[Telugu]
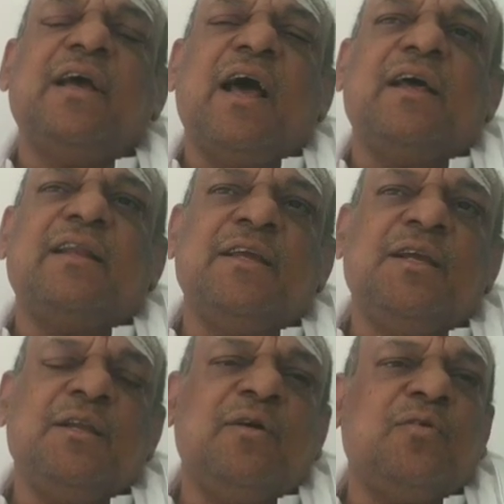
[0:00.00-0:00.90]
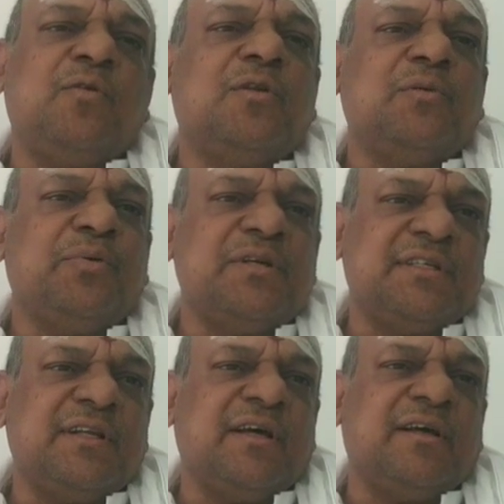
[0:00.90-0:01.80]
నేనెవరో అన్న ప్రశ్న
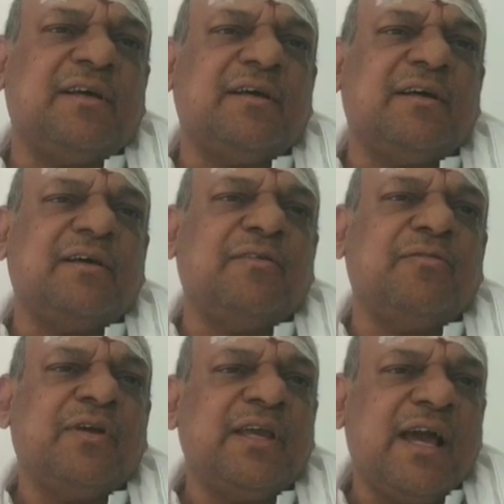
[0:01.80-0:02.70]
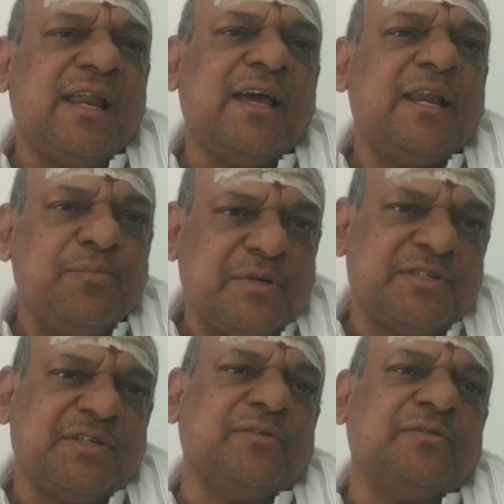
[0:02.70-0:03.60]
వేయాలి
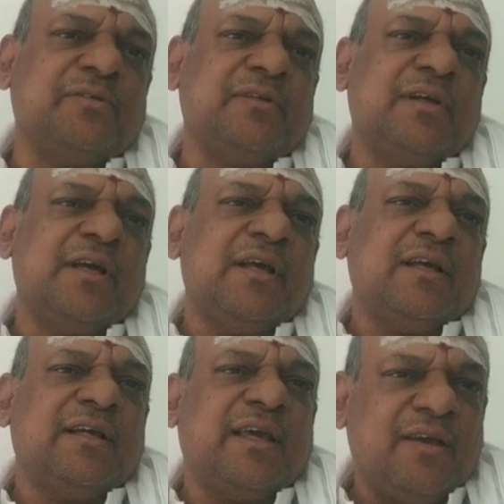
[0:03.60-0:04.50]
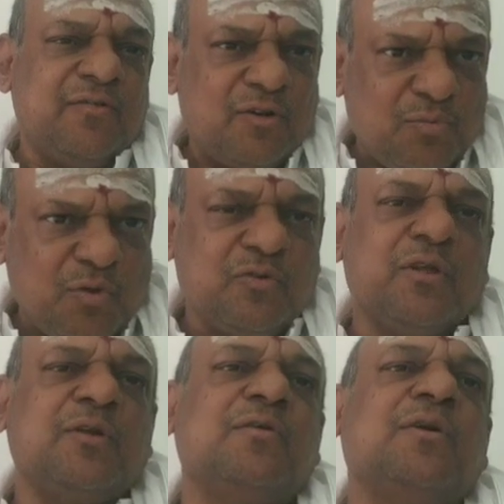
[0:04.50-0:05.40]
అనిపించటం కేవలం బహుధ
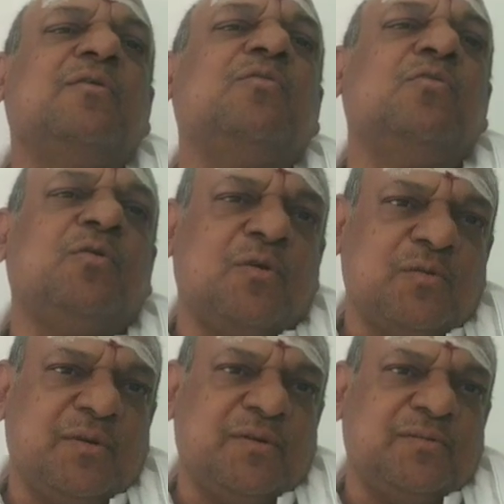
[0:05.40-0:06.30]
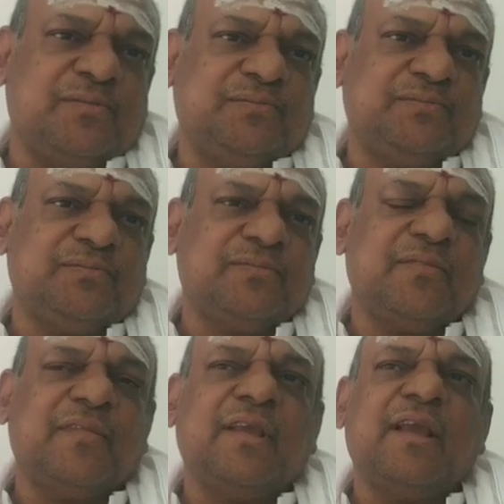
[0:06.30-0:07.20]
అనుగ్రహం గురు అనుగ్రహం
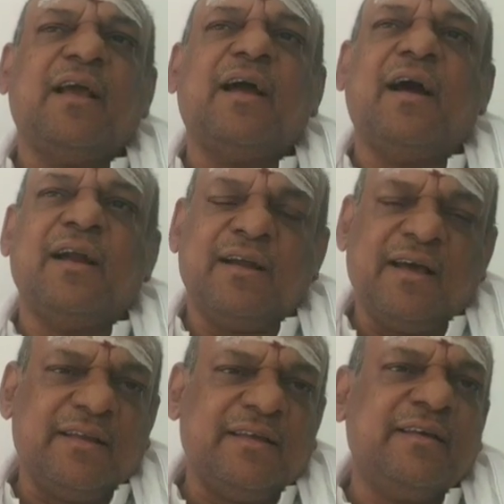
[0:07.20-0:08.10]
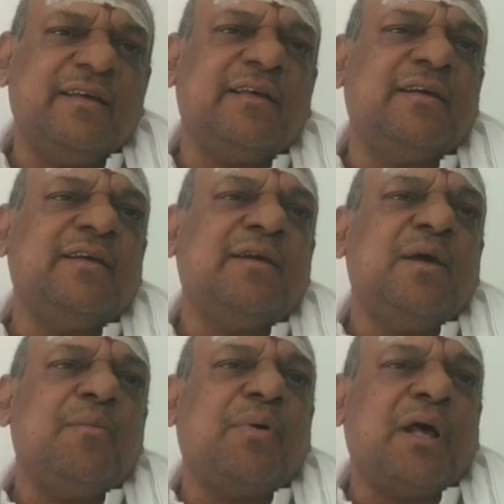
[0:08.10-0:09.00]
అట్లానే
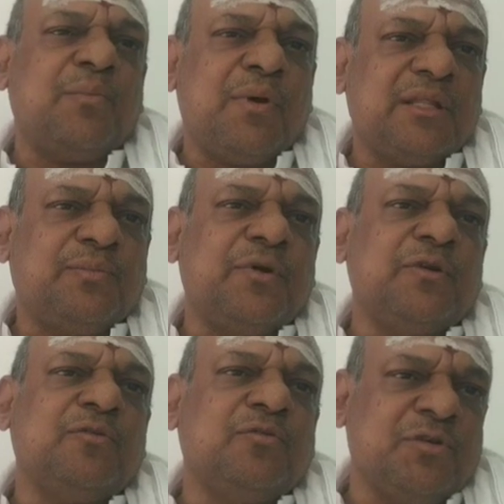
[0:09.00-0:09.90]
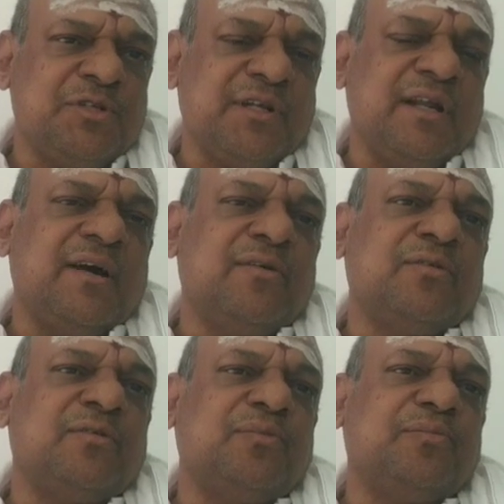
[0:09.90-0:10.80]
పరమాత్మ ఎందు దృష్టి రావటం
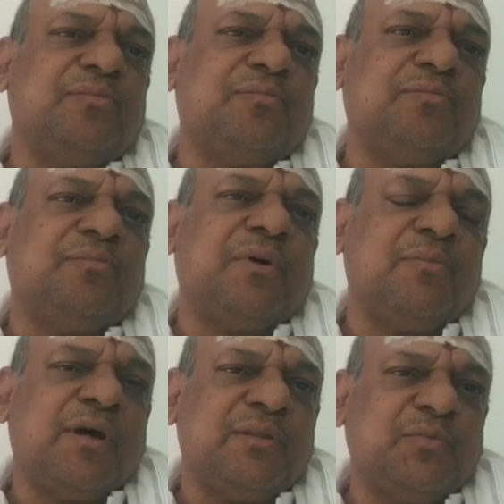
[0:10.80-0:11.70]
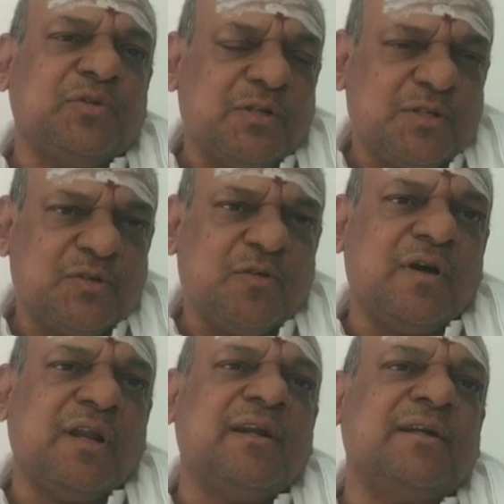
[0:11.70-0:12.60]
పరమాత్మను తెలుసుకోవాలనటం